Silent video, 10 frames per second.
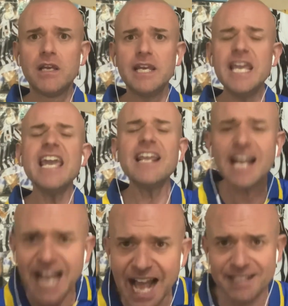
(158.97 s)
I
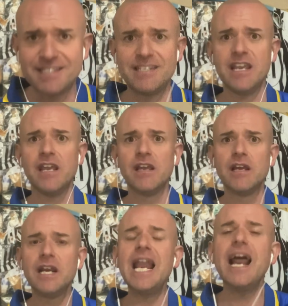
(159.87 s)
ragazzi
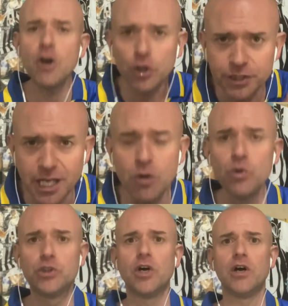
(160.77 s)
l'hanno
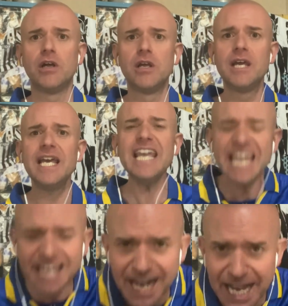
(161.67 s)
ottenuto,
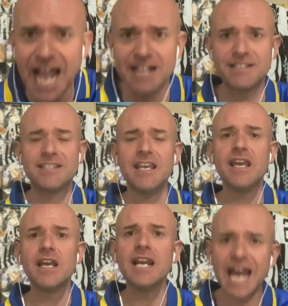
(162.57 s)
i ragazzi
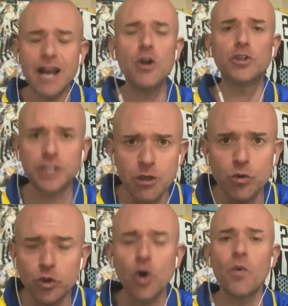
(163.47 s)
l'hanno
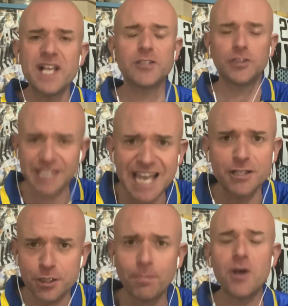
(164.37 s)
ottenuto, questo
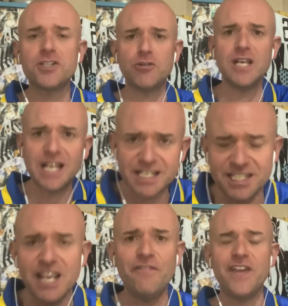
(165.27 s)
terzo posto in
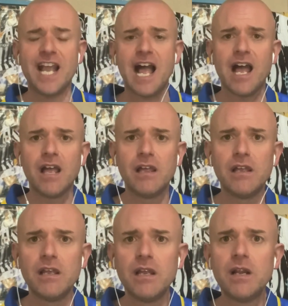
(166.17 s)
classifica.
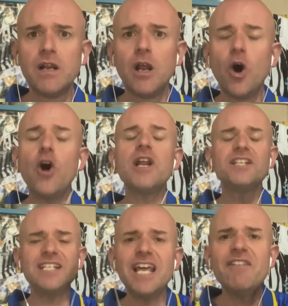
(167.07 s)
Ora
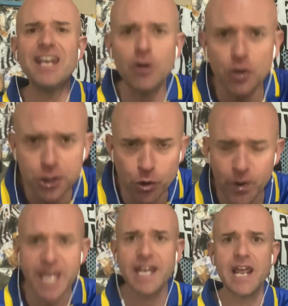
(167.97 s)
si deve
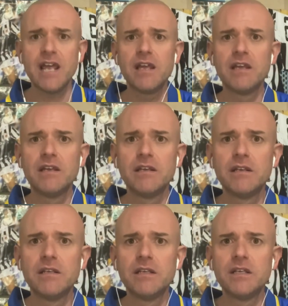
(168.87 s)
ricostruire,
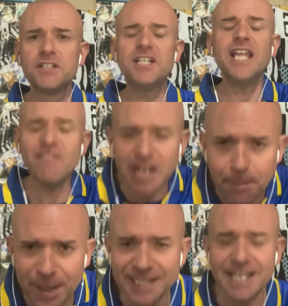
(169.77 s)
si deve
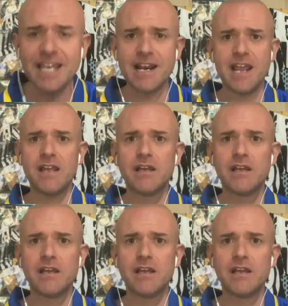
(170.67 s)
ripartire